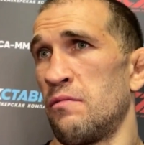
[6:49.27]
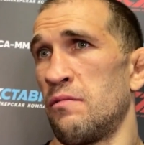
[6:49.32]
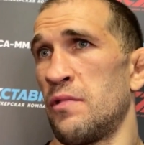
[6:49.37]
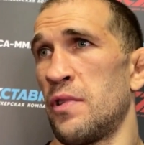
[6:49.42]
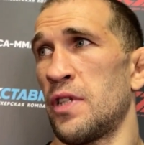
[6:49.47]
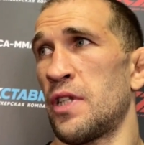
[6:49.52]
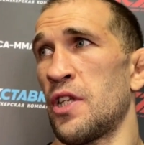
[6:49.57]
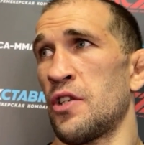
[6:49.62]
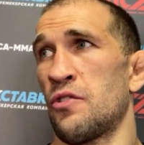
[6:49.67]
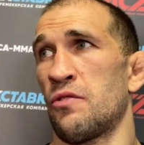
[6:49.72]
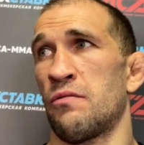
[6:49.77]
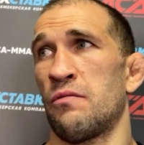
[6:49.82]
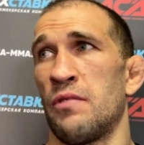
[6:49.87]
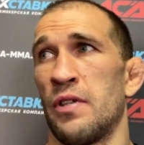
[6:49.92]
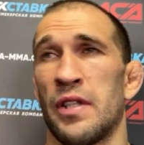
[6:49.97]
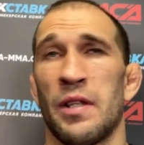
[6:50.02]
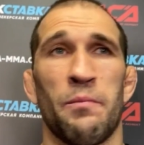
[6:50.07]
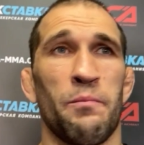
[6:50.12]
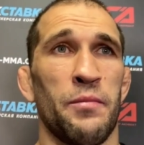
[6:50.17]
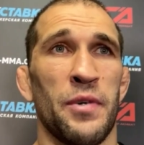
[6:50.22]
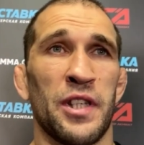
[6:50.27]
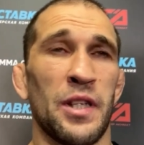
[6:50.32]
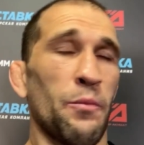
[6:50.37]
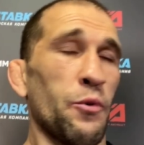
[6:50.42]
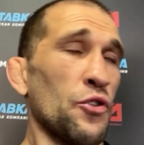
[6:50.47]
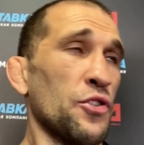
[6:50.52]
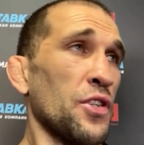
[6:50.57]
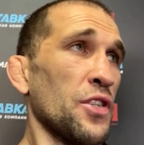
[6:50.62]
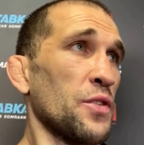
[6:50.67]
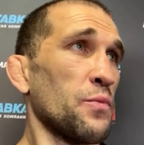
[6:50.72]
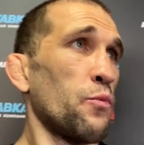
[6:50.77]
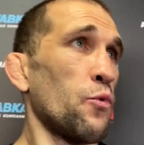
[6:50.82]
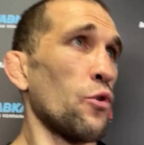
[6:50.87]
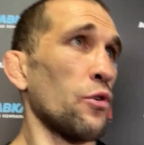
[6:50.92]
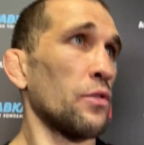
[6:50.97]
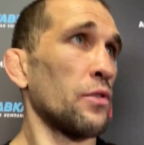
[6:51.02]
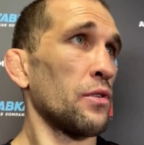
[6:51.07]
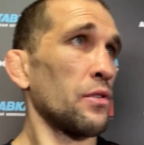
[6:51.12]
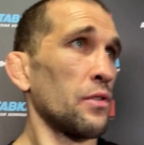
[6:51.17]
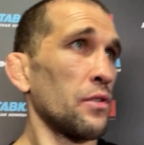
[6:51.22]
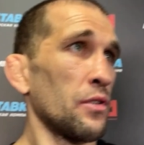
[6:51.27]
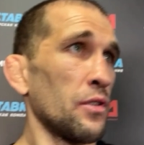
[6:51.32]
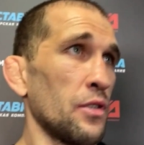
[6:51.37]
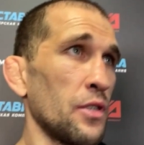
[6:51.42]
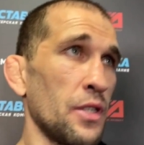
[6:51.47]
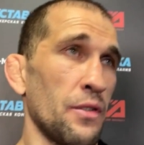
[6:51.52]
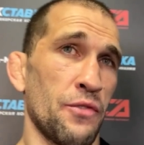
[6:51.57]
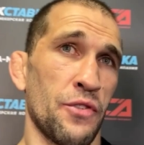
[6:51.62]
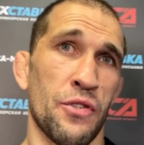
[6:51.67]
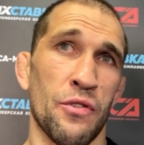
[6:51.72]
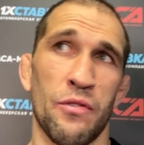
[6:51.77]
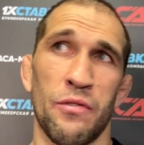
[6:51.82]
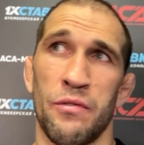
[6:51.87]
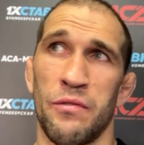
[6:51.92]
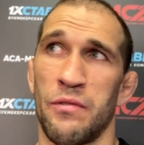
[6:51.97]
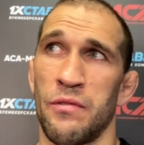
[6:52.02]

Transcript: это, это, это просто спорт и все.